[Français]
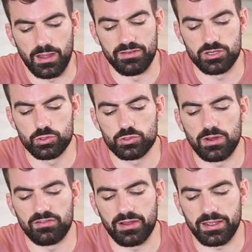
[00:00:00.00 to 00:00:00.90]
avec juste de
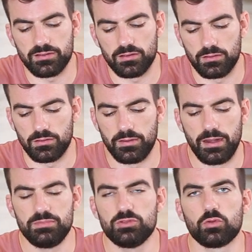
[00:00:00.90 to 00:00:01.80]
la farine euh, à
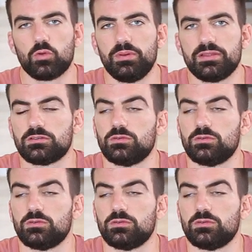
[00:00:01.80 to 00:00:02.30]
la limite de complète.